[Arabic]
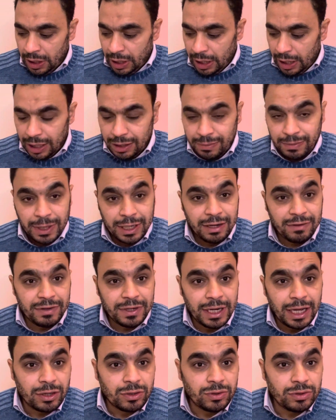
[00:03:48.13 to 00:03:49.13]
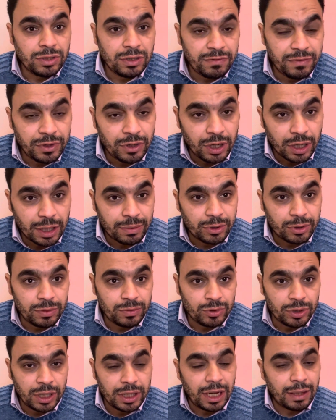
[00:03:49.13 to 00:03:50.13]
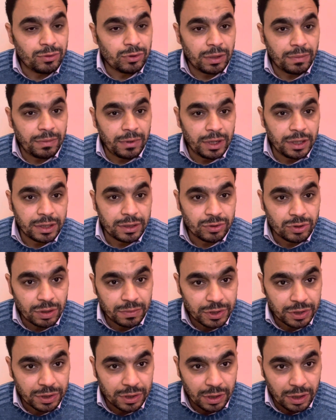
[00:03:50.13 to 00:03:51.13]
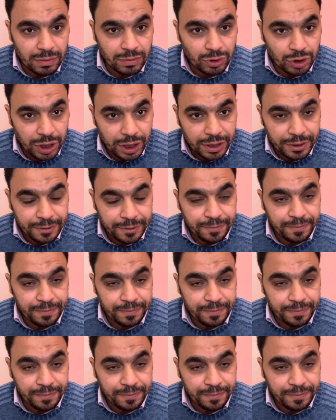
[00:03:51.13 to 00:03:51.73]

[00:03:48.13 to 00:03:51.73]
اتمنى في النهايه يكون الفيديو عجبكم وتدعمونا بلايك وسبسكرايب وشير